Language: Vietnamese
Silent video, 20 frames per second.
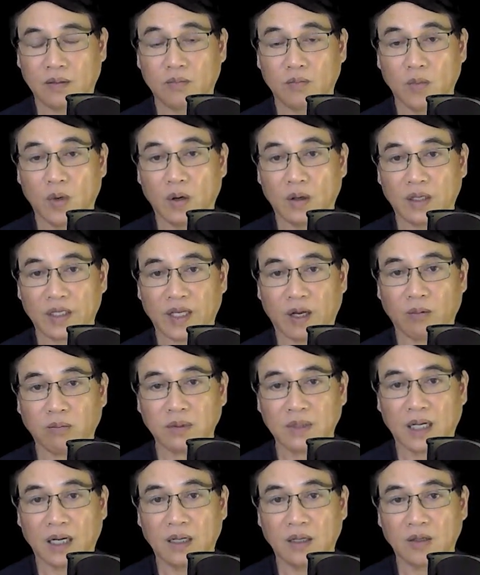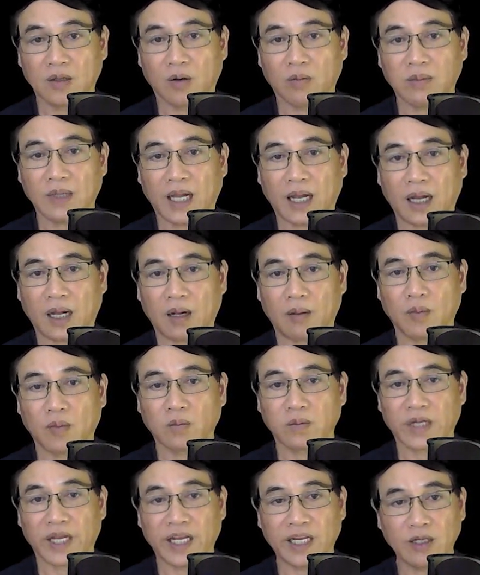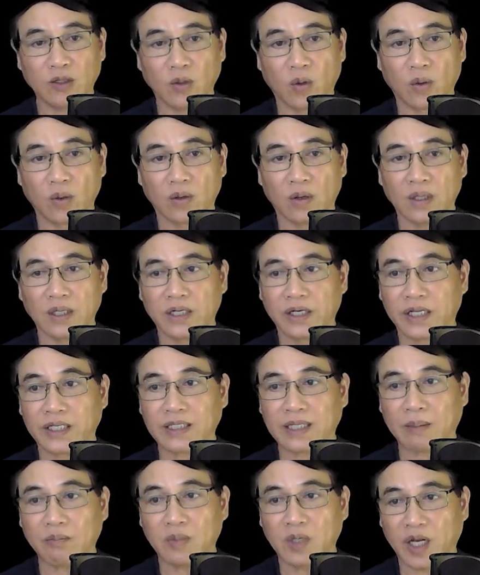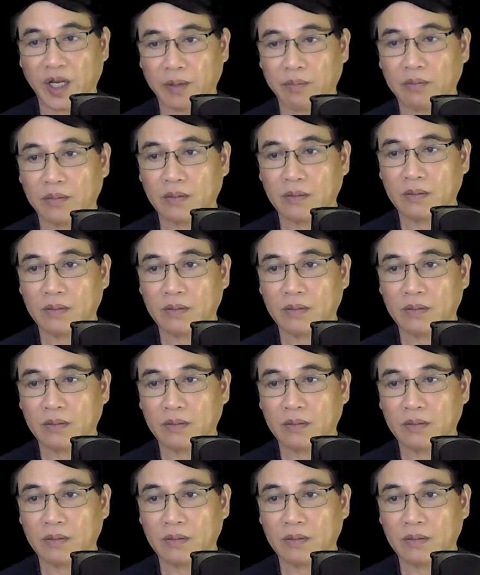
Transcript: Buộc võng thân cũng là một kỹ thuật của người tẩm liệm.